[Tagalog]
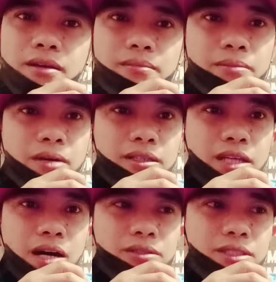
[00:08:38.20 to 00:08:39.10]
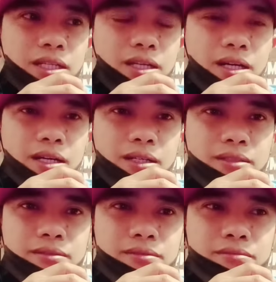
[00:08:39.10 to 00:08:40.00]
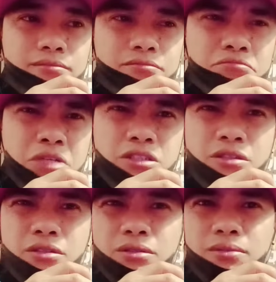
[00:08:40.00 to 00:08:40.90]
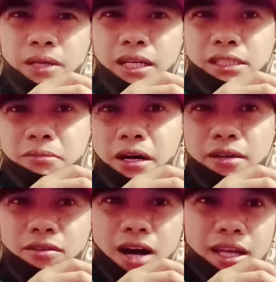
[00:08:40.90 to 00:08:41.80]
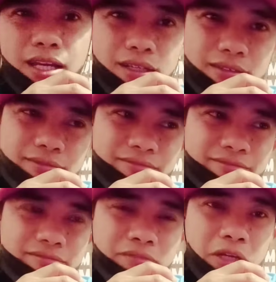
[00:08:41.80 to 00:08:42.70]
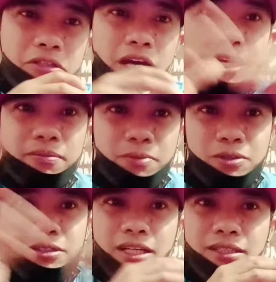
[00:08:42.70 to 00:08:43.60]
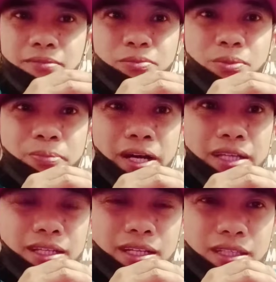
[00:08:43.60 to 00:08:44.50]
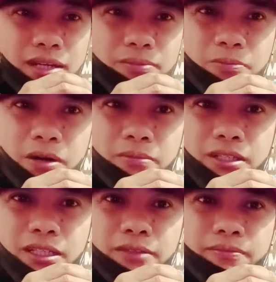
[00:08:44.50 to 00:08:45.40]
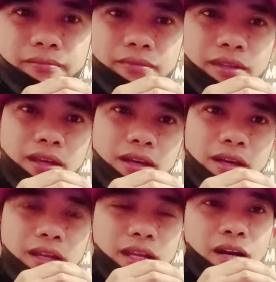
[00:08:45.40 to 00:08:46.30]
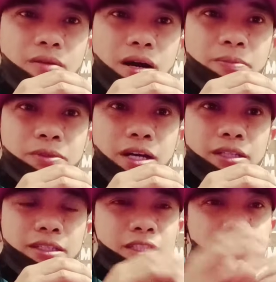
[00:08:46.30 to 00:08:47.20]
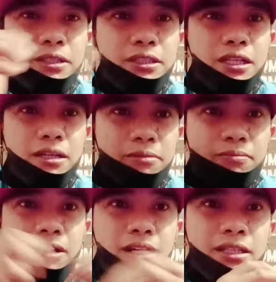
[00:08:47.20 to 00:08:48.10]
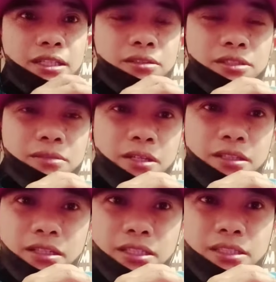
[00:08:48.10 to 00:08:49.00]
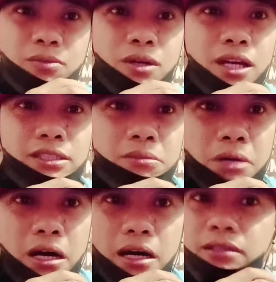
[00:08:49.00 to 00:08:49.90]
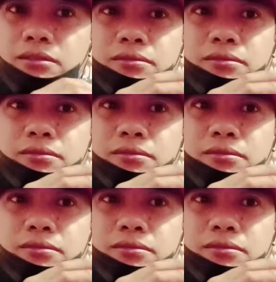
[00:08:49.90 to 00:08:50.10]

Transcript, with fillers: May mga tao dyan na medyo may kasamaan na ugali pero dahil po sa ating propaganda ng TFT family nagawa po natin especially kaming mga nandito sa Middle East na walang simbahan.